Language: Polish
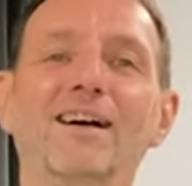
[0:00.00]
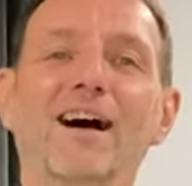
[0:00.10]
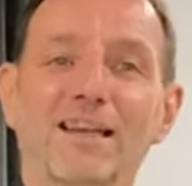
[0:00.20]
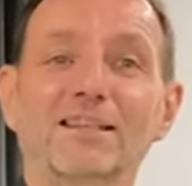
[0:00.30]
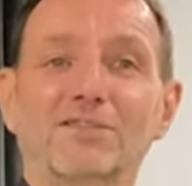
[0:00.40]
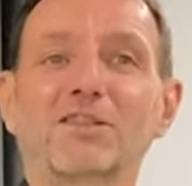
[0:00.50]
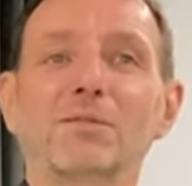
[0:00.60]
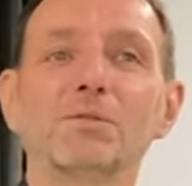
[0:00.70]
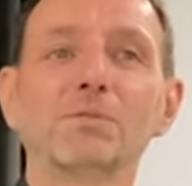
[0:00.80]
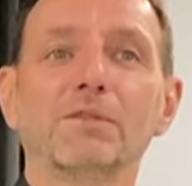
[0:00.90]
Ale tak
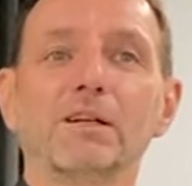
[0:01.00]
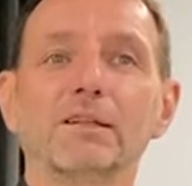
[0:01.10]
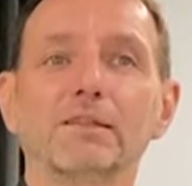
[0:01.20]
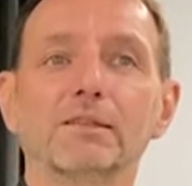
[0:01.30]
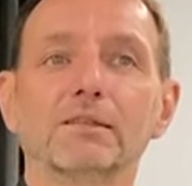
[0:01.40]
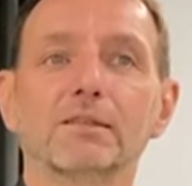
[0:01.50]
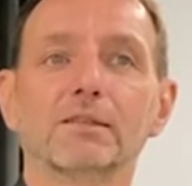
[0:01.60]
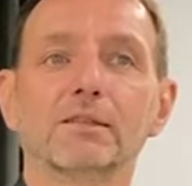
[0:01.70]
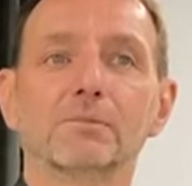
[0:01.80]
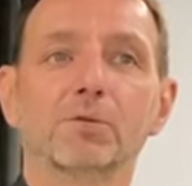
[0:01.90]
czasami bywa,
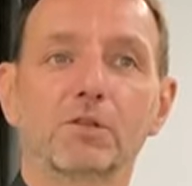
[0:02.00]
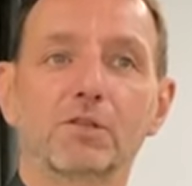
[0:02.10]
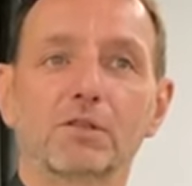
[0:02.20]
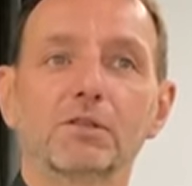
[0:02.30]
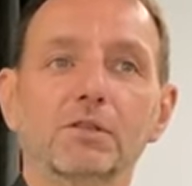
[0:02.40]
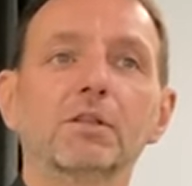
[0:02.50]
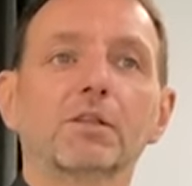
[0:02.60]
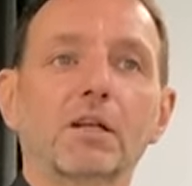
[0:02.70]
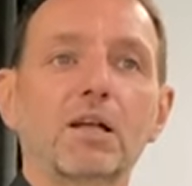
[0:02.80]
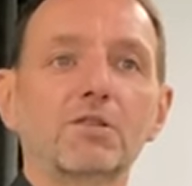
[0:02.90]
bo
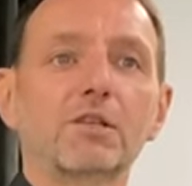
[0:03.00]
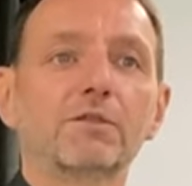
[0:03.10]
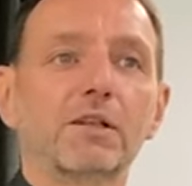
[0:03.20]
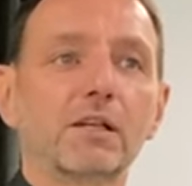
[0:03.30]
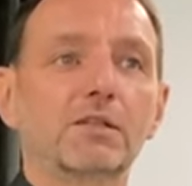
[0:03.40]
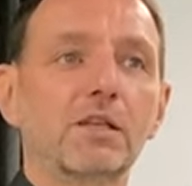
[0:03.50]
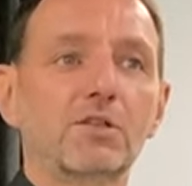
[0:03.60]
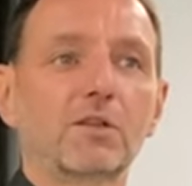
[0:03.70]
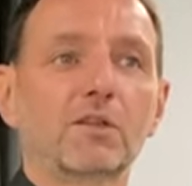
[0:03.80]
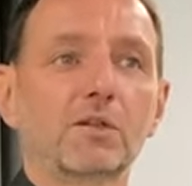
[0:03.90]
każdy wiek
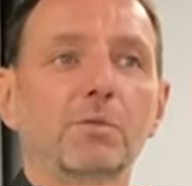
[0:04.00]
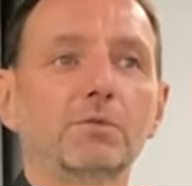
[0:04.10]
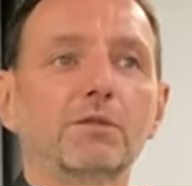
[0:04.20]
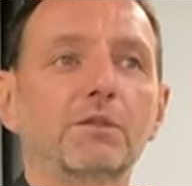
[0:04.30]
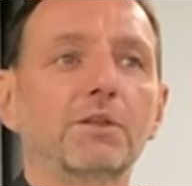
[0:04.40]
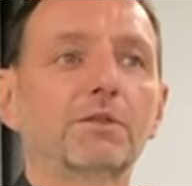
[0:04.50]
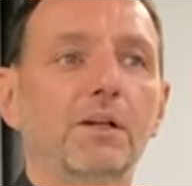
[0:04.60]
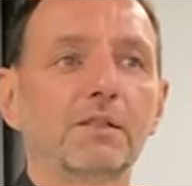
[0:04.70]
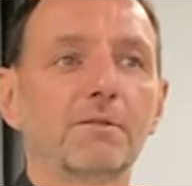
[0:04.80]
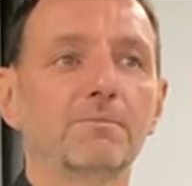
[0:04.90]
niesie ze sobą nowe
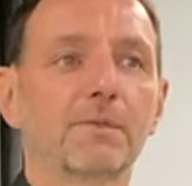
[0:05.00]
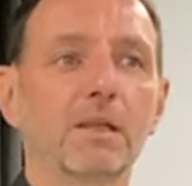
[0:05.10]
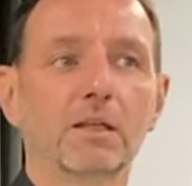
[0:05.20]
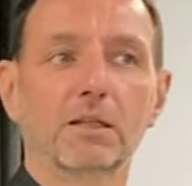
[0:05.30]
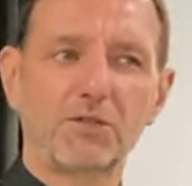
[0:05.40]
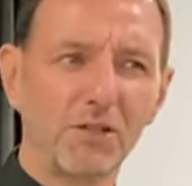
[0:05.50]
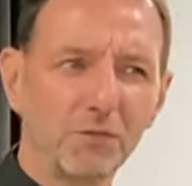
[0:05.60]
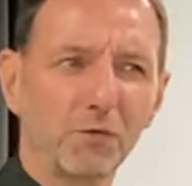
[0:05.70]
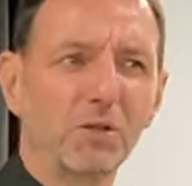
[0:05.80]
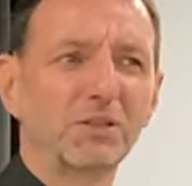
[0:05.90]
wyzwania. Dlaczego w
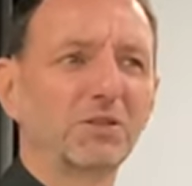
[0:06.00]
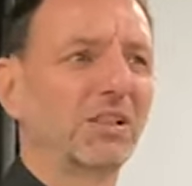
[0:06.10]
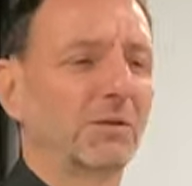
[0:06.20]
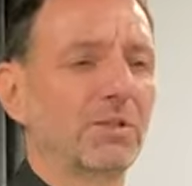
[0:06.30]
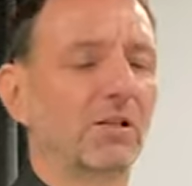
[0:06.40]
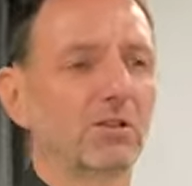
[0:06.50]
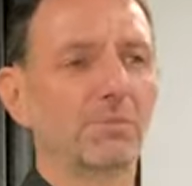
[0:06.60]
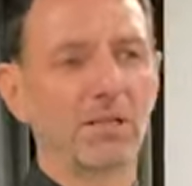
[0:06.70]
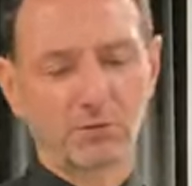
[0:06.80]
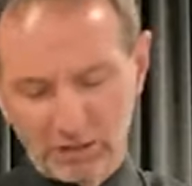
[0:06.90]
ogóle dotykam tego tematu?